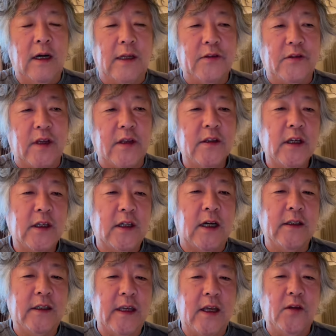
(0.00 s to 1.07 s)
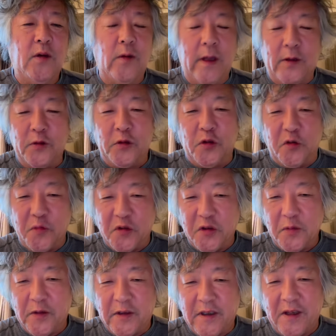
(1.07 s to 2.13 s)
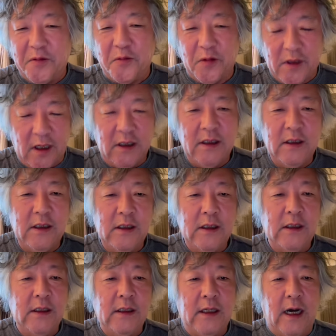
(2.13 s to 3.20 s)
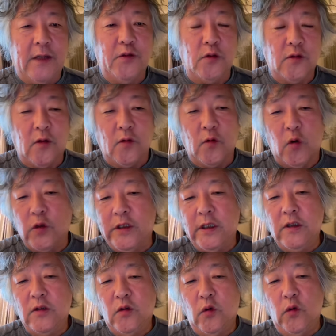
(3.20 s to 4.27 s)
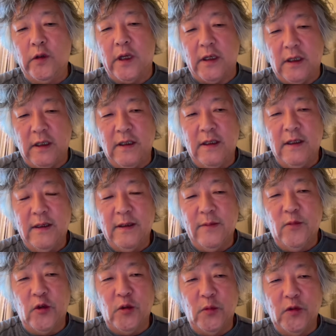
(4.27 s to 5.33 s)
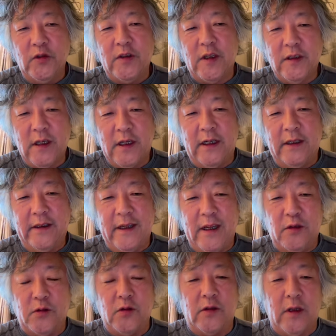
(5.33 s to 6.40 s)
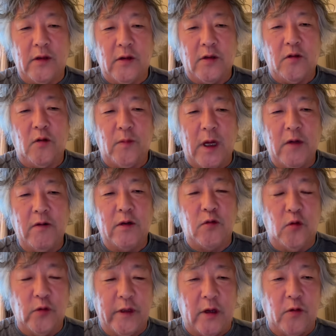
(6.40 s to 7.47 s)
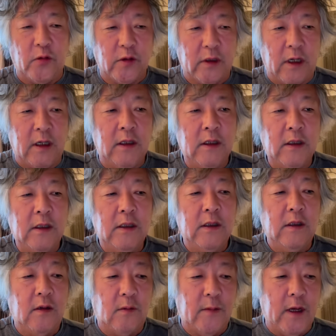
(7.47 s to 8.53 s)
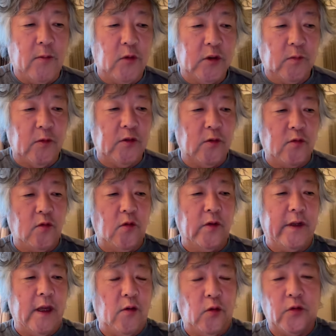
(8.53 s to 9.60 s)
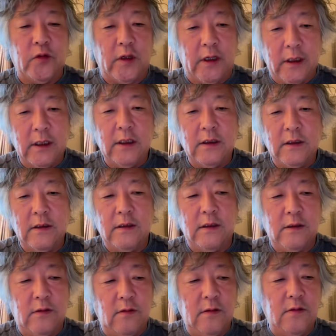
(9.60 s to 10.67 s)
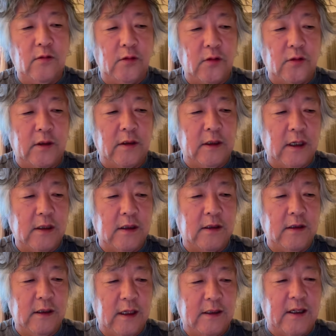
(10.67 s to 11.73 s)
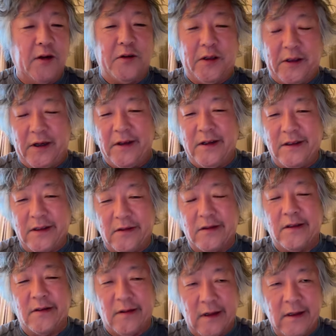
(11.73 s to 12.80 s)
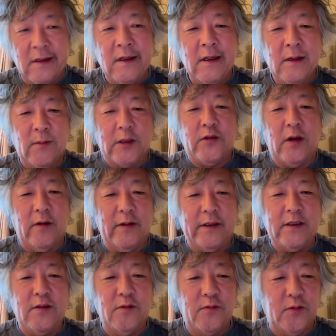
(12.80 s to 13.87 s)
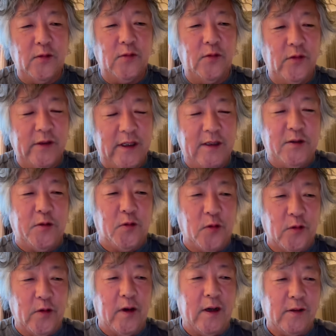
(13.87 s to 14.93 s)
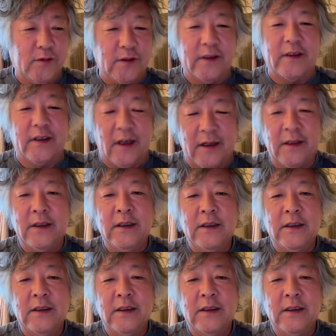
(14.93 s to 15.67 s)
あと全然関係のないことと結びつけるとか、あとその個人攻撃もともと全然関係ないこと言ってるのにお前はこうだろうとかお前はもともとこうだろうとかねそういうことを言ってくらしいらっしゃる方がいらっしゃるんですよね。まあ、それは私の不徳の致すところではあるんですが